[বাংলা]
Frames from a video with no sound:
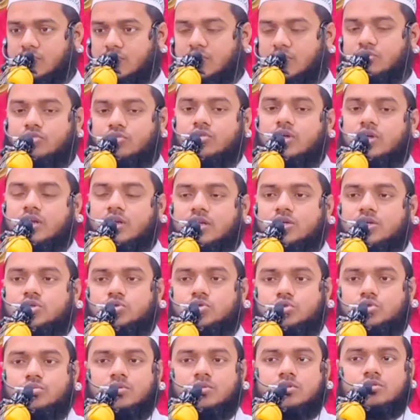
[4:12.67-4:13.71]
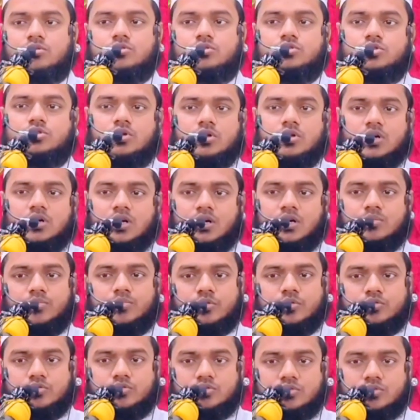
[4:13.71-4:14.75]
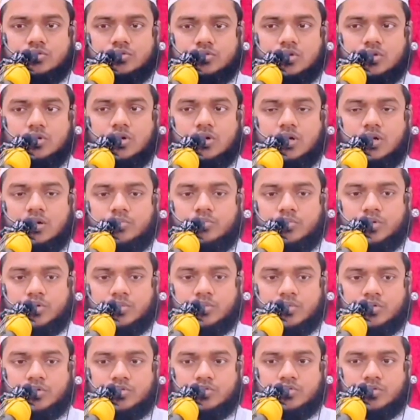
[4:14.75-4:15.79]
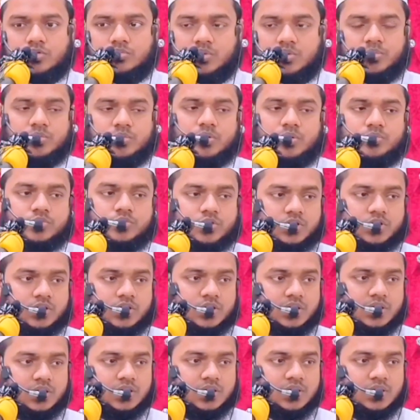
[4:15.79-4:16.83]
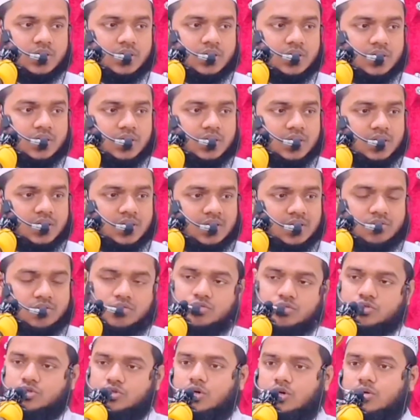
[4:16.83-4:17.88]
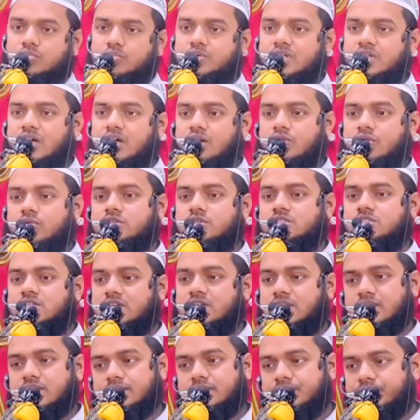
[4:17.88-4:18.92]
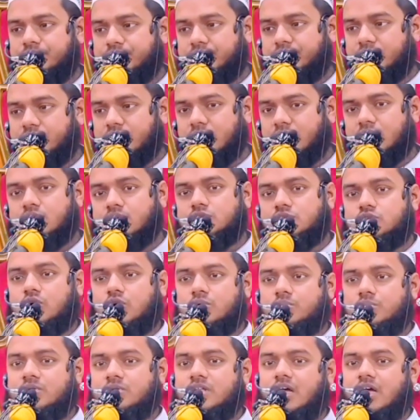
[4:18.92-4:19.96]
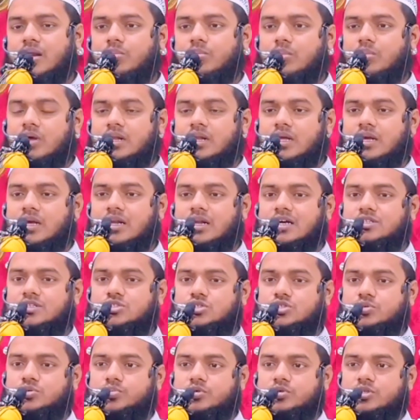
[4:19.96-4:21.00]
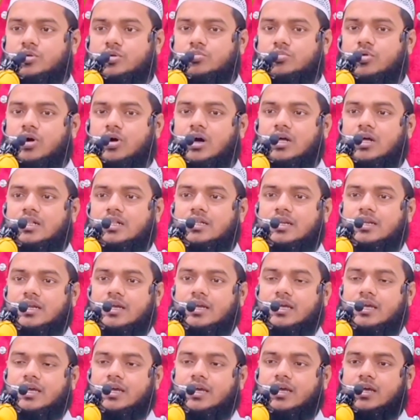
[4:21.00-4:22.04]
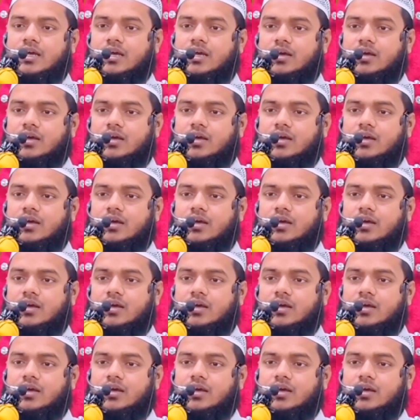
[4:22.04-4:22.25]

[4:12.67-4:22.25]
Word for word: এই জন্য এটি শুধুমাত্র সরকারের পতন সরকারের পরিবর্তন বিপ্লব নয় এই জন্য সংবিধানও এটাই সংবিধান মেনে রাষ্ট্রপতি বহাল রেখে